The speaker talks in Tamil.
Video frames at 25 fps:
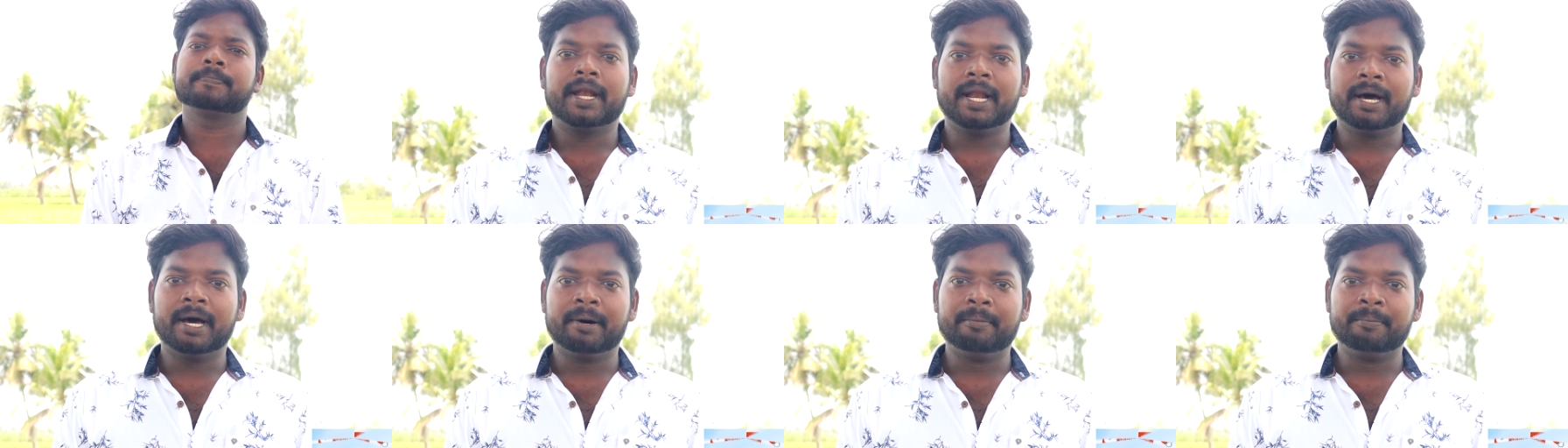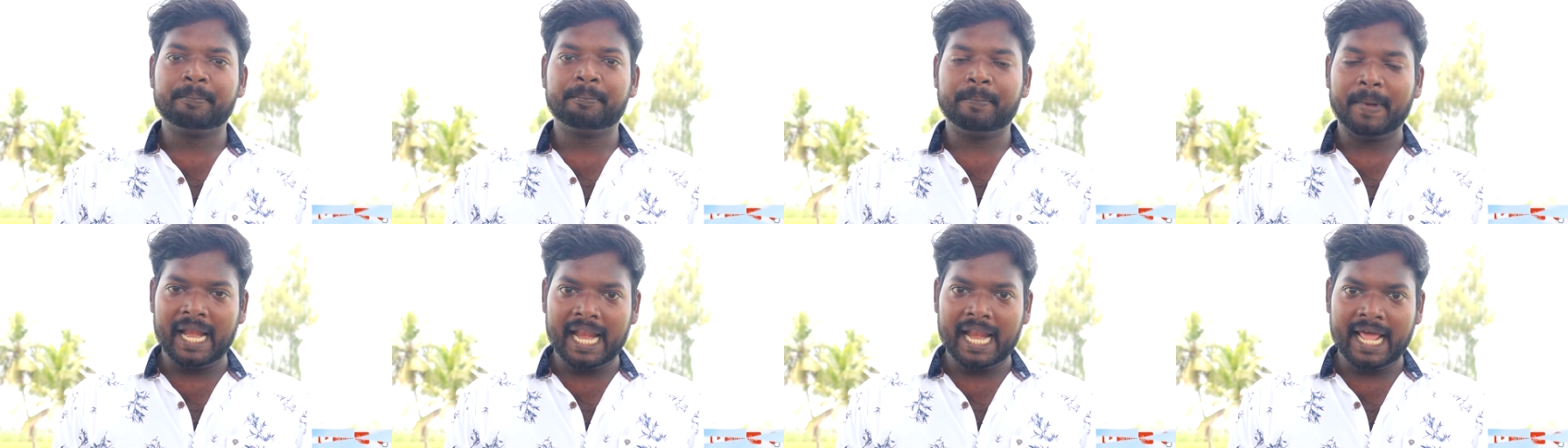நம்
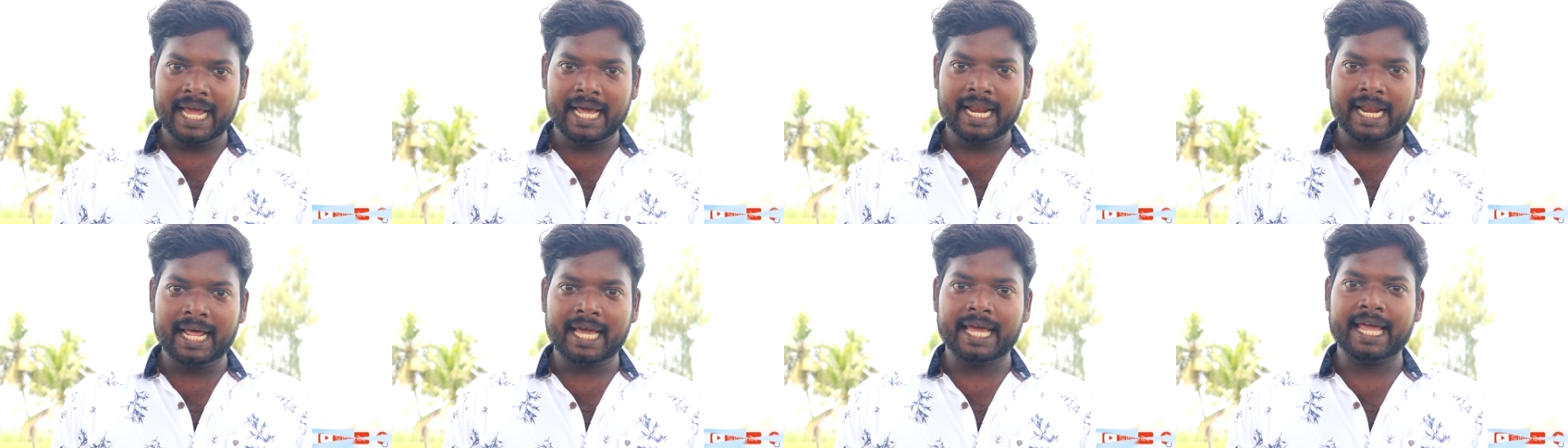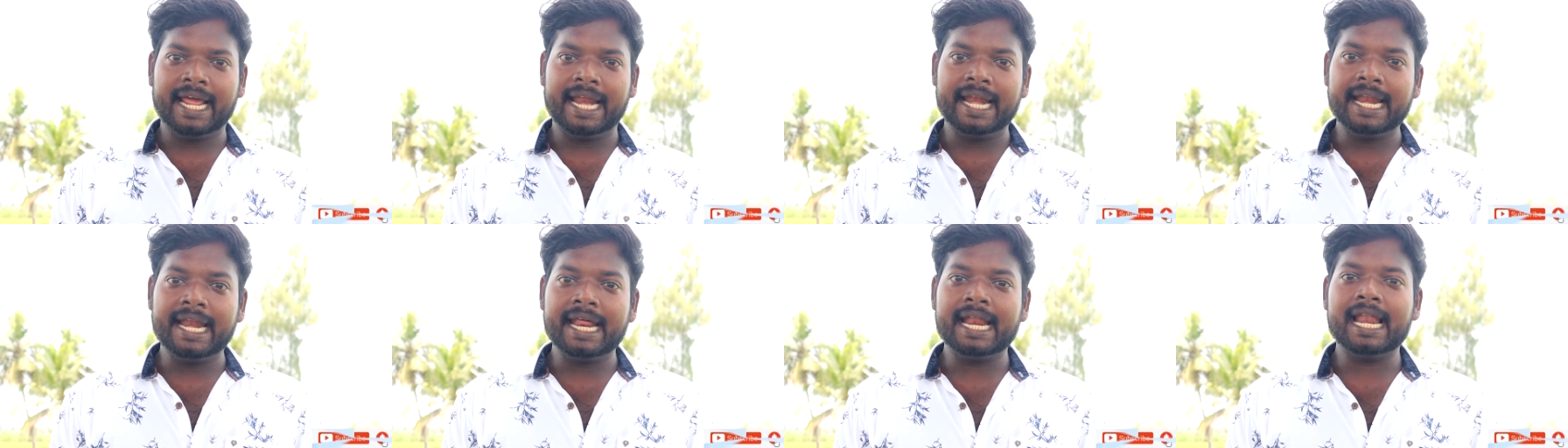பிள்ளைகளுக்கு
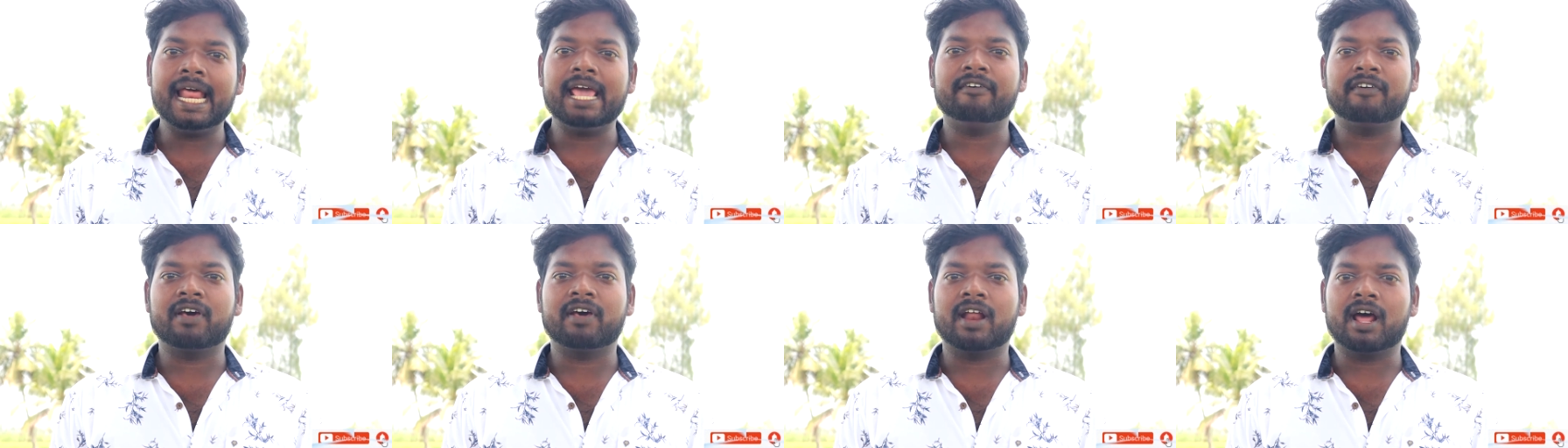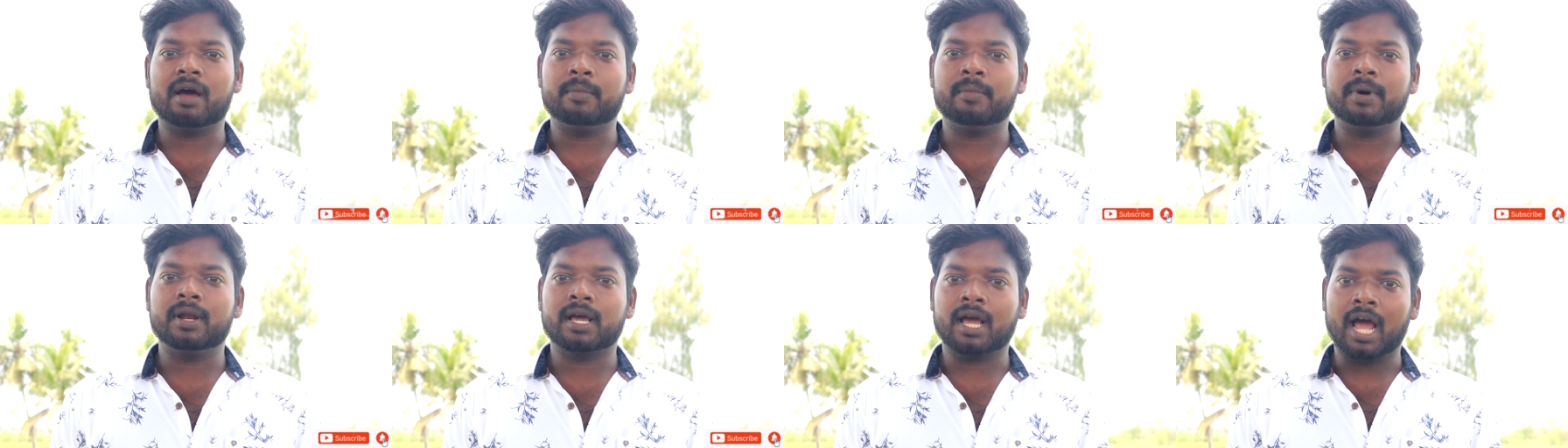இந்நிலை
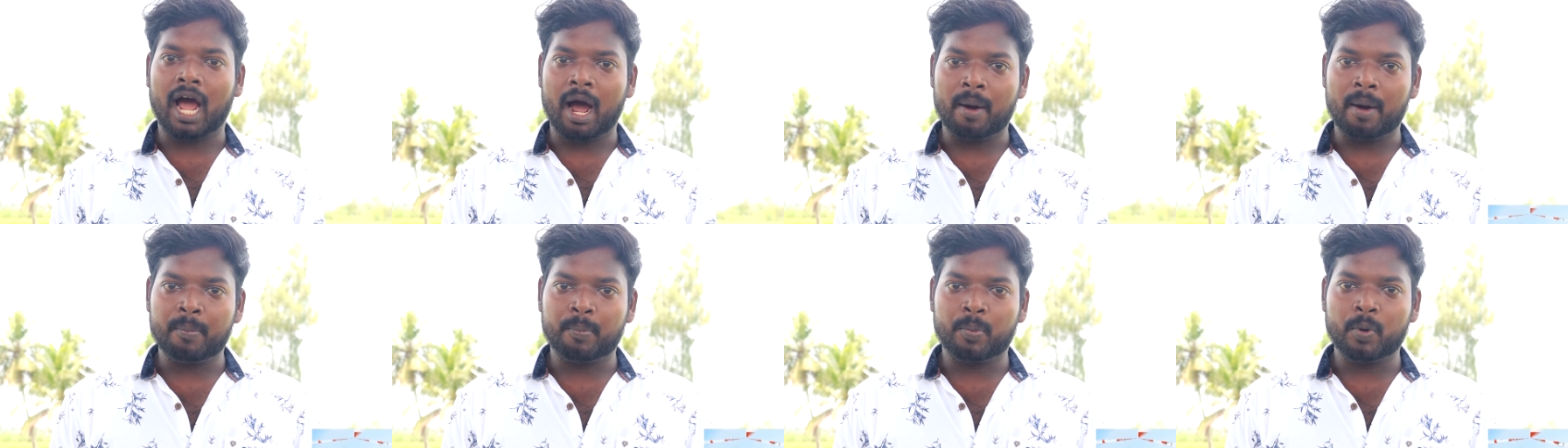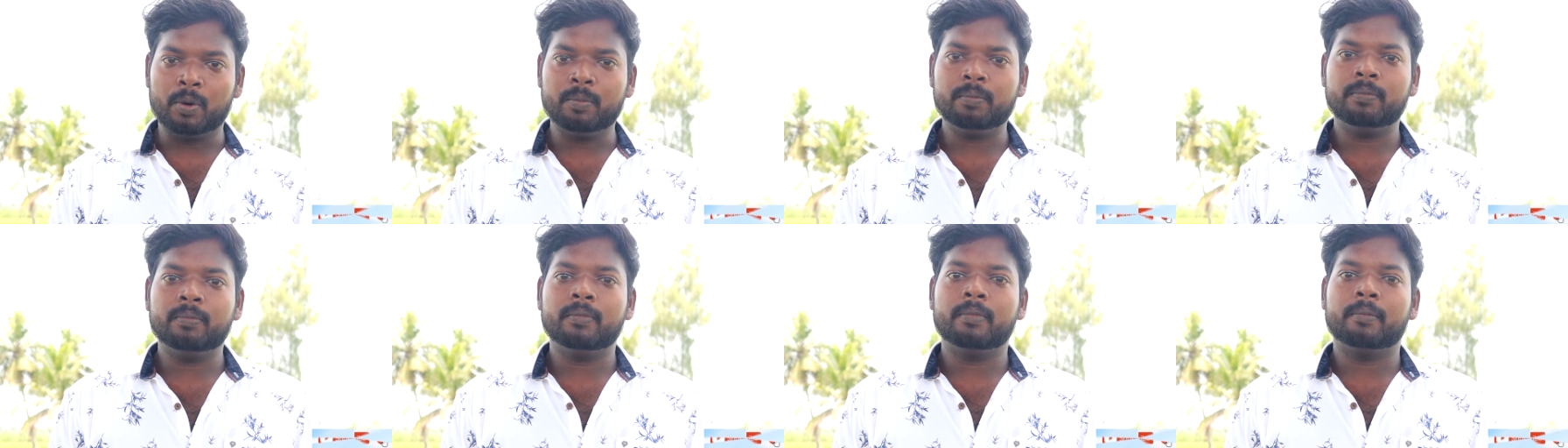வராமல்
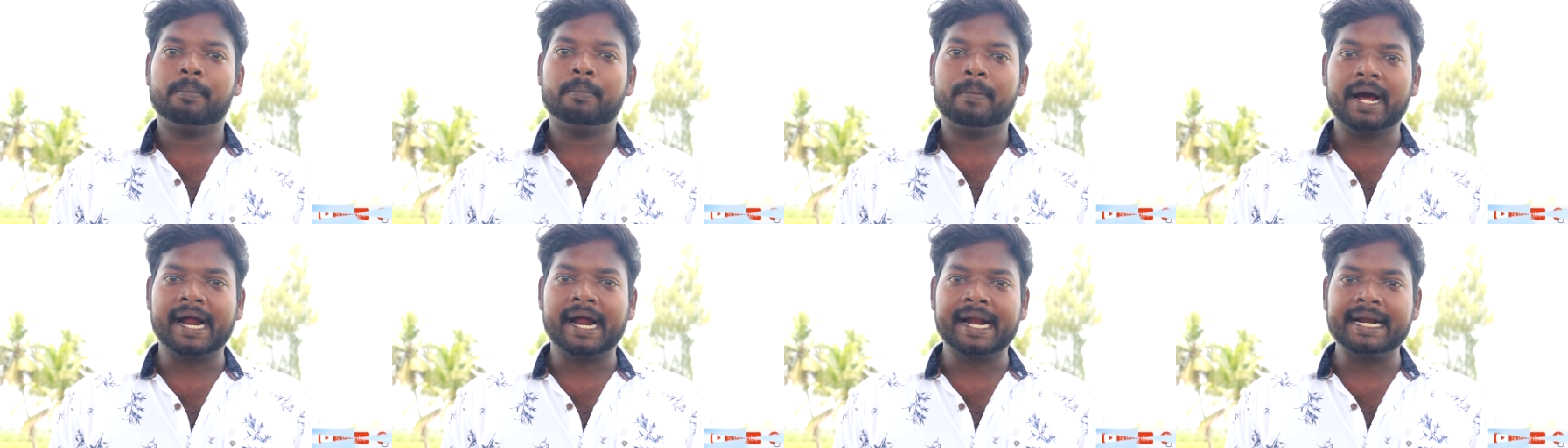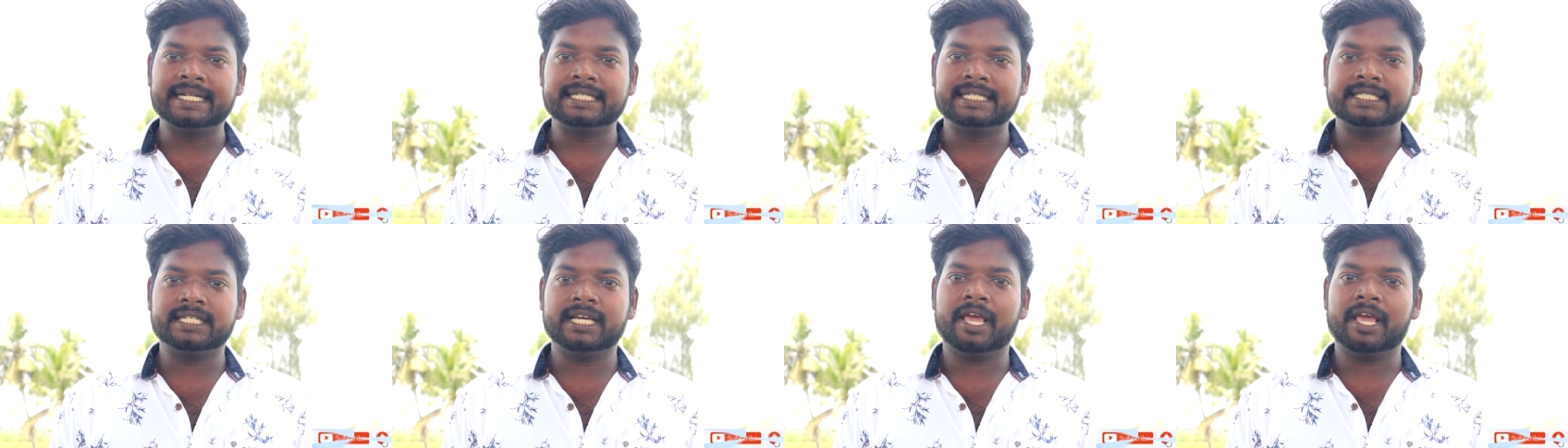காப்போம்
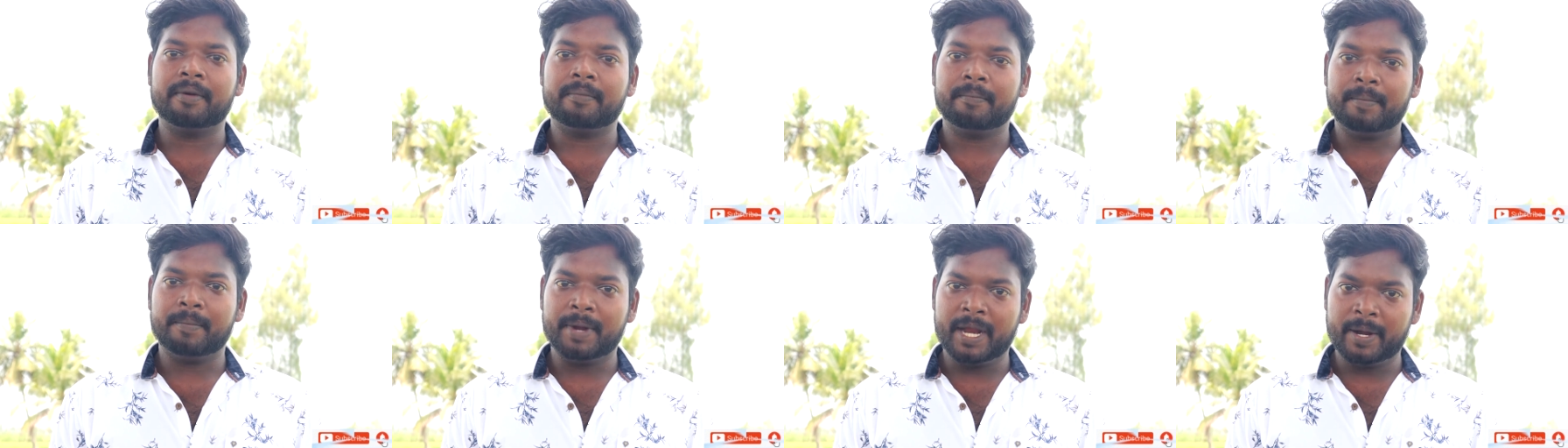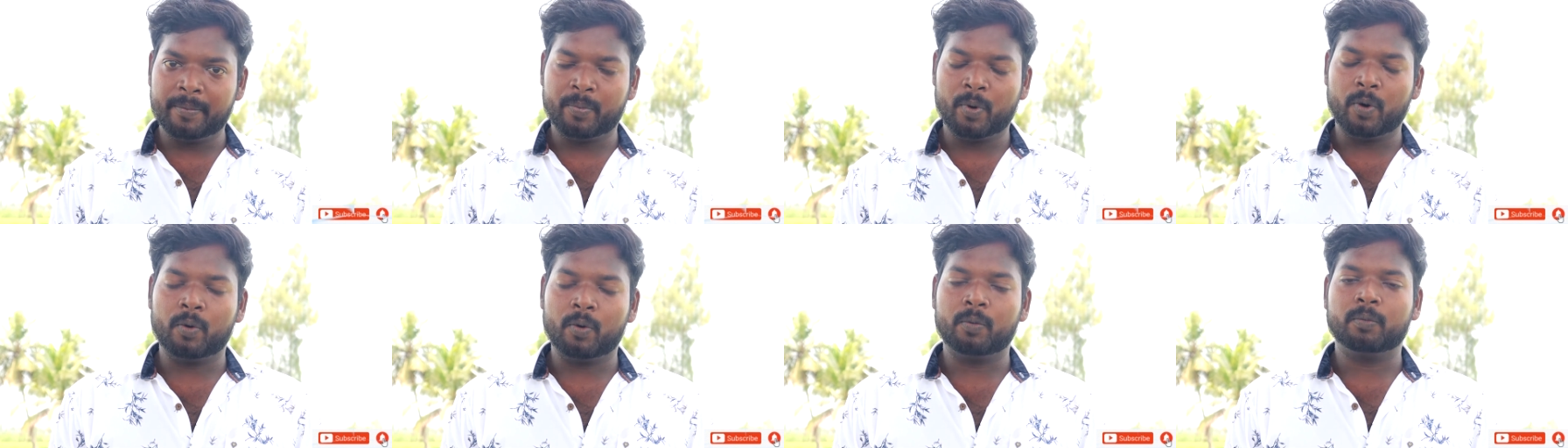மகிழ்ச்சியை
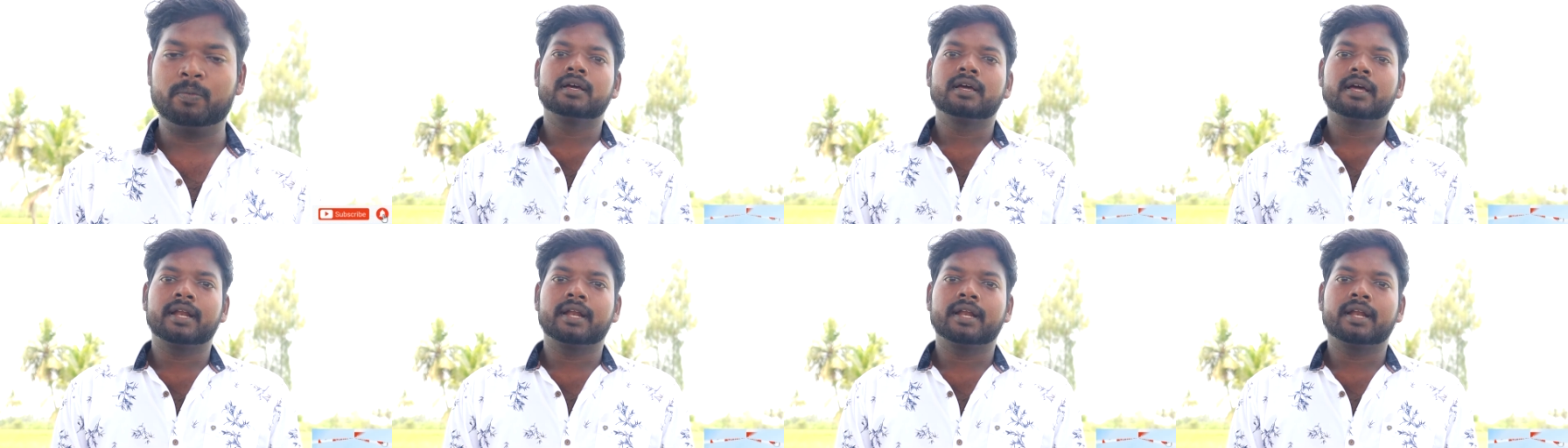மீட்போம்